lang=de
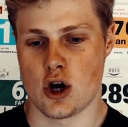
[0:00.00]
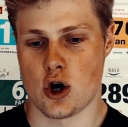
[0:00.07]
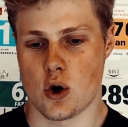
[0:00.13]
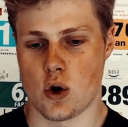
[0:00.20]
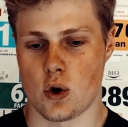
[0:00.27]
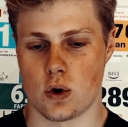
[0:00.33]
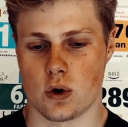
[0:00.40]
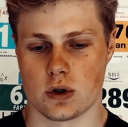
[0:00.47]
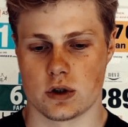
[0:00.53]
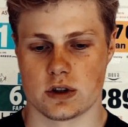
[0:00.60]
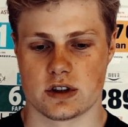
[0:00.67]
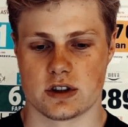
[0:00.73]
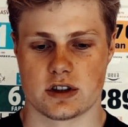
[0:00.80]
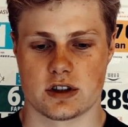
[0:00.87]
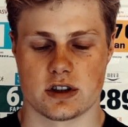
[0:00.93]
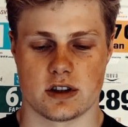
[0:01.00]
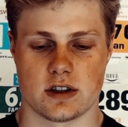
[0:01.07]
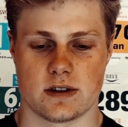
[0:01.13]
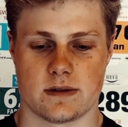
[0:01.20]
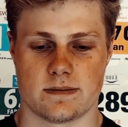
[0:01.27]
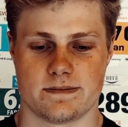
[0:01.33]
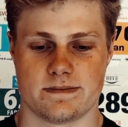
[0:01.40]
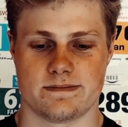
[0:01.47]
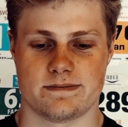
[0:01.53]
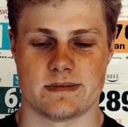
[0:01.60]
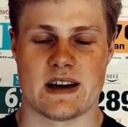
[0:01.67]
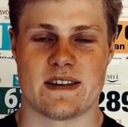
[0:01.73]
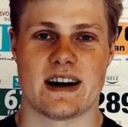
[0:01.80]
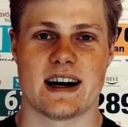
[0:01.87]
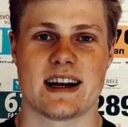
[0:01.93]
Und ähm,
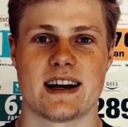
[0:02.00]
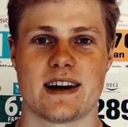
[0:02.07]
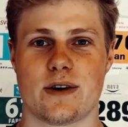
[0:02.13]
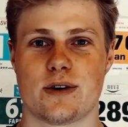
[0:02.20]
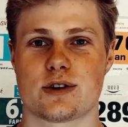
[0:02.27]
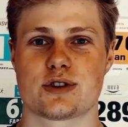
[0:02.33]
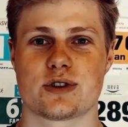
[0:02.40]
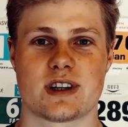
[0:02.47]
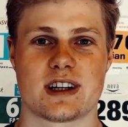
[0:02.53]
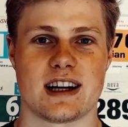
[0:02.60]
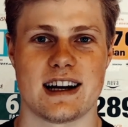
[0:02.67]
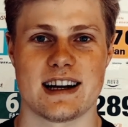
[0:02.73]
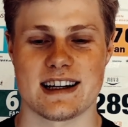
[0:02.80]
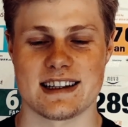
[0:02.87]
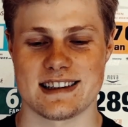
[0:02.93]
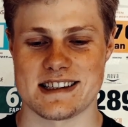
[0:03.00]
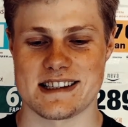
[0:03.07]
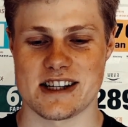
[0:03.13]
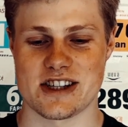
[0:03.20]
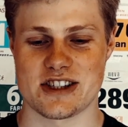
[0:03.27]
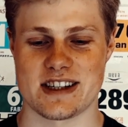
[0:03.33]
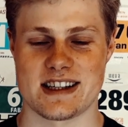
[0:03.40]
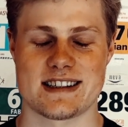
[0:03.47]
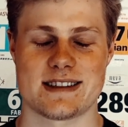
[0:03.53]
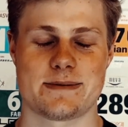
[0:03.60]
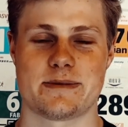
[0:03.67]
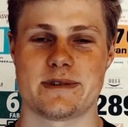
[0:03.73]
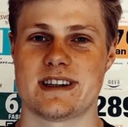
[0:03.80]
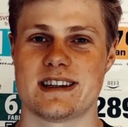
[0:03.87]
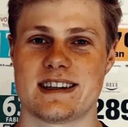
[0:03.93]
mir war dann auch schon klar nach der Session, dass ich
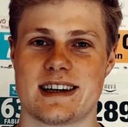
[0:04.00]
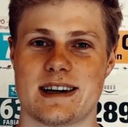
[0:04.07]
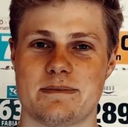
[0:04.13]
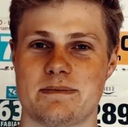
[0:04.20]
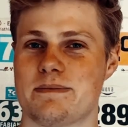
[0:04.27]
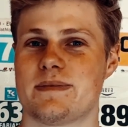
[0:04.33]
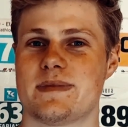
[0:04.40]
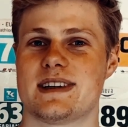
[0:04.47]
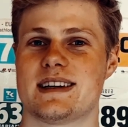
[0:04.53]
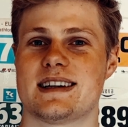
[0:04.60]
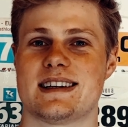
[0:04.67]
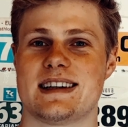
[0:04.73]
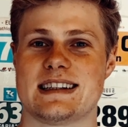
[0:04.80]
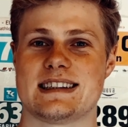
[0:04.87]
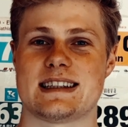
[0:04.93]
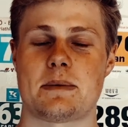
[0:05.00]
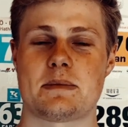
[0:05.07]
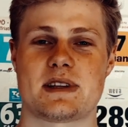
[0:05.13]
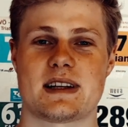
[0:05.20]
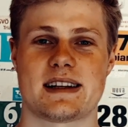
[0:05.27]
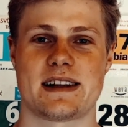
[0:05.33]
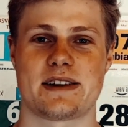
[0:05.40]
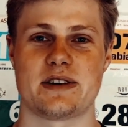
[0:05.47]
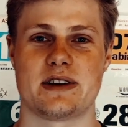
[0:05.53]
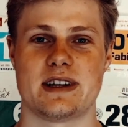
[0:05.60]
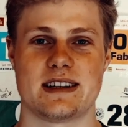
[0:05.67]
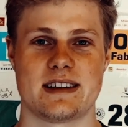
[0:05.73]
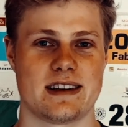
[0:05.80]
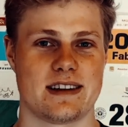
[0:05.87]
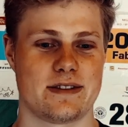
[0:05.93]
mich am äh, Samstag
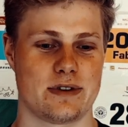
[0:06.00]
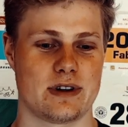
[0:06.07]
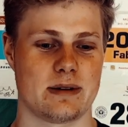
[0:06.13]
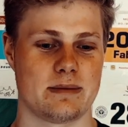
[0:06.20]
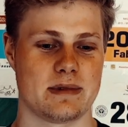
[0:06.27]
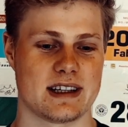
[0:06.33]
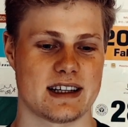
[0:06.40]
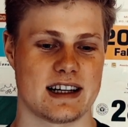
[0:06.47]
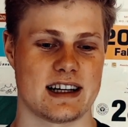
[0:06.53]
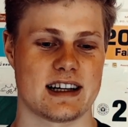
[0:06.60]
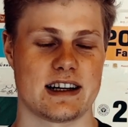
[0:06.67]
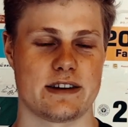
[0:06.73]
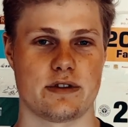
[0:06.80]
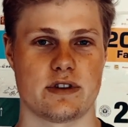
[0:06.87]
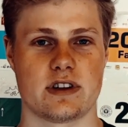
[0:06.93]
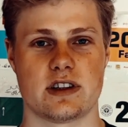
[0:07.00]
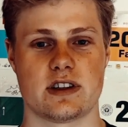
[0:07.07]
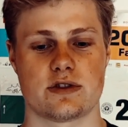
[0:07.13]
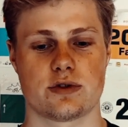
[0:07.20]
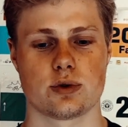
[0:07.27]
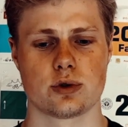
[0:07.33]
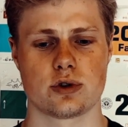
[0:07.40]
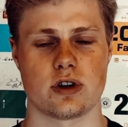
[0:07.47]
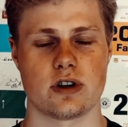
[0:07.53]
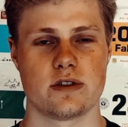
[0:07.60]
natürlich äh, vor allem mit der Krankheit vorher nicht so toll